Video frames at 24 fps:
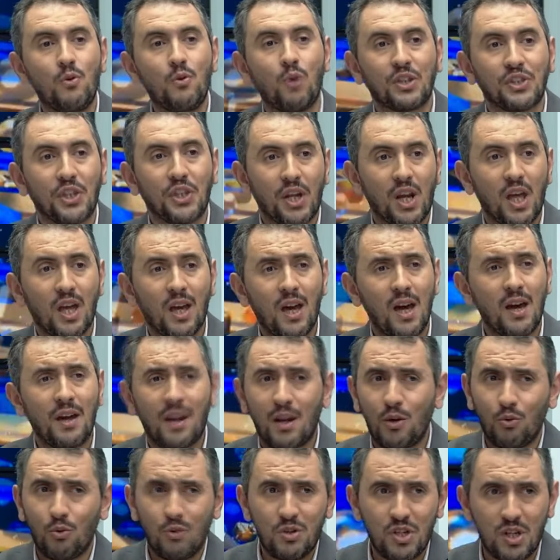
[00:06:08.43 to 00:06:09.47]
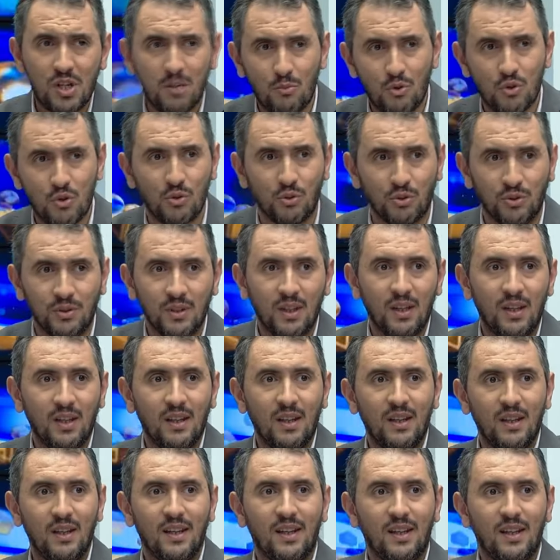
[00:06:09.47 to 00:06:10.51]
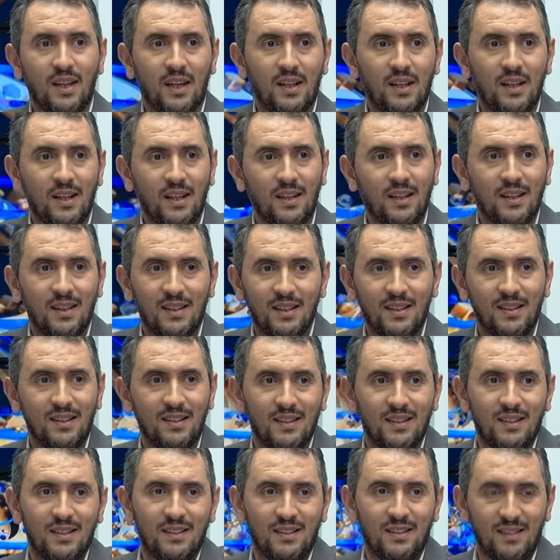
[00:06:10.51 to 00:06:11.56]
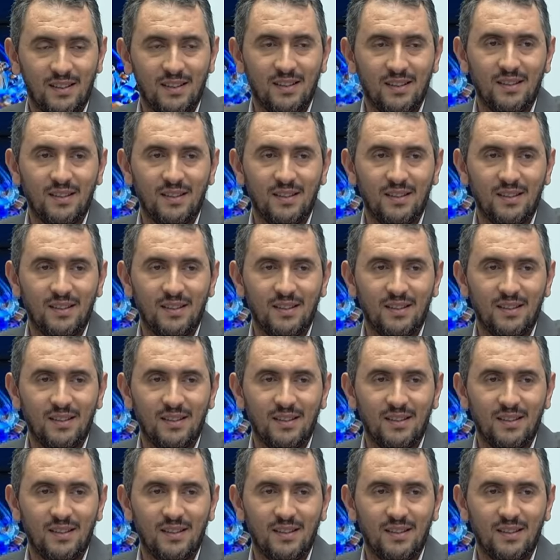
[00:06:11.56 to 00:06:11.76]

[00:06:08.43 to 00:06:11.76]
وقت الرخاء راه كل شيء موجود اه قال لك يعني الاصدقاء في الرخاء